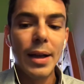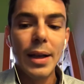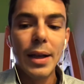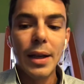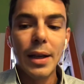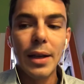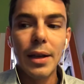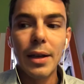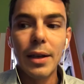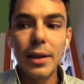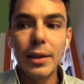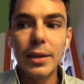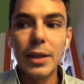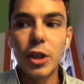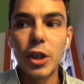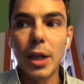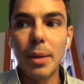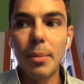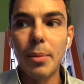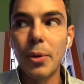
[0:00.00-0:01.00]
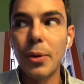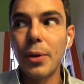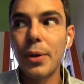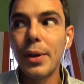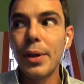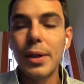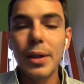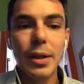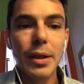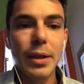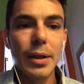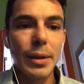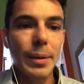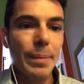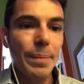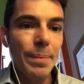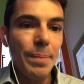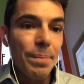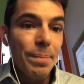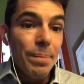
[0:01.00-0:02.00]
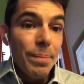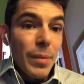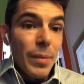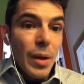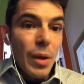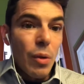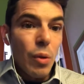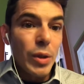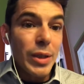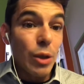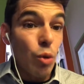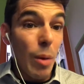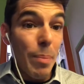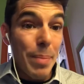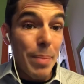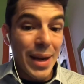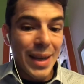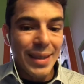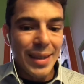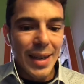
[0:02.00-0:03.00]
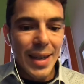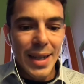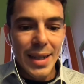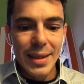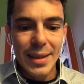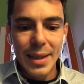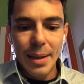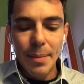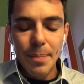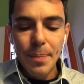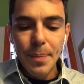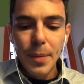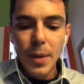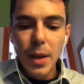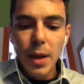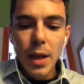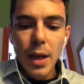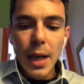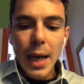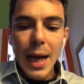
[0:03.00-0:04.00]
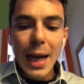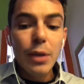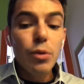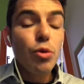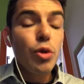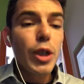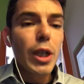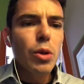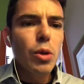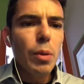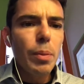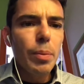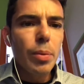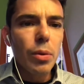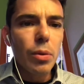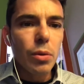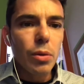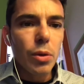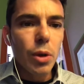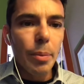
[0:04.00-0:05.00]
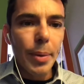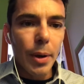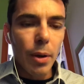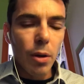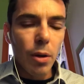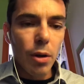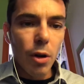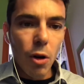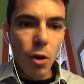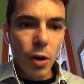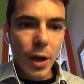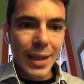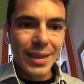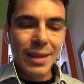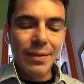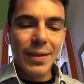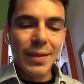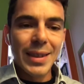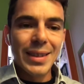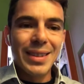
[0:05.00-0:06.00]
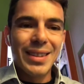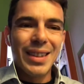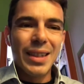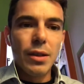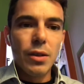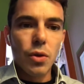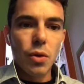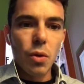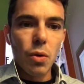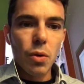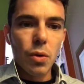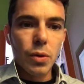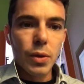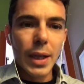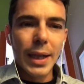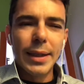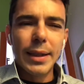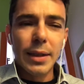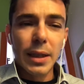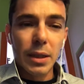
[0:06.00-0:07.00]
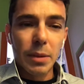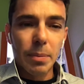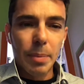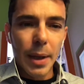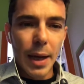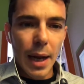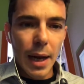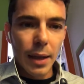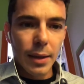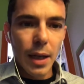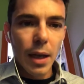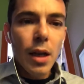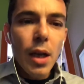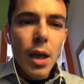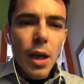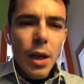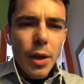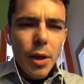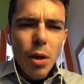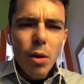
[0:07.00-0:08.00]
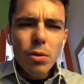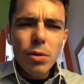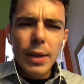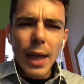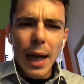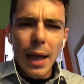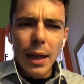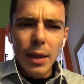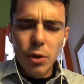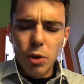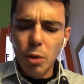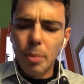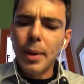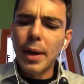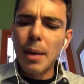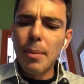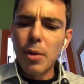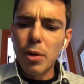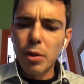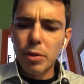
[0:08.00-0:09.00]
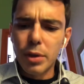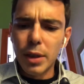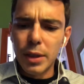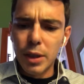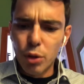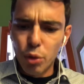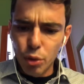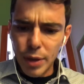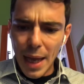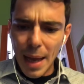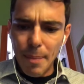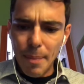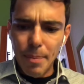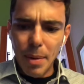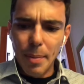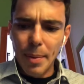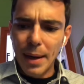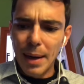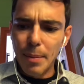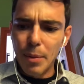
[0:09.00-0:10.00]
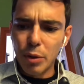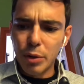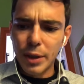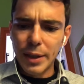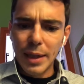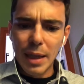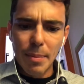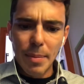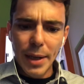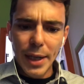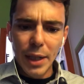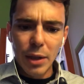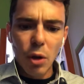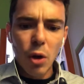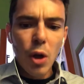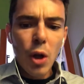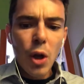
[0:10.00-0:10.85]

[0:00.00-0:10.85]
eh, diciamo, eh, questa sua appartenenza. Ad un certo punto però Nora si fa stizzosa ed esasperata, non tanto per la morte di Giuseppe, per la morte del marito,